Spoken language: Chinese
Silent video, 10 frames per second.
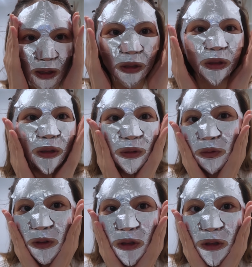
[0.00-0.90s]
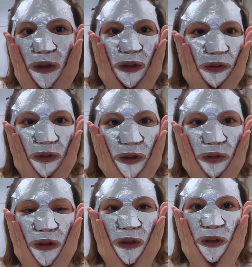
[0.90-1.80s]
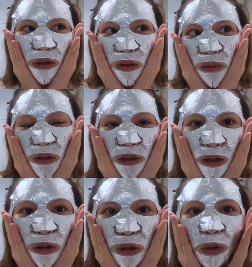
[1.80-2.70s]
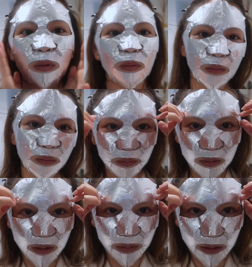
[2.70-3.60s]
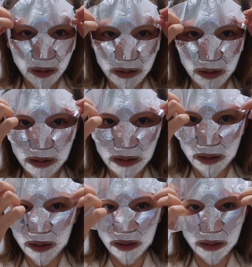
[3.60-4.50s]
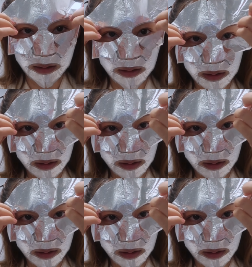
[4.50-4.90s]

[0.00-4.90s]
也是这种温热的，非常非常的享受。那我把它摘下来。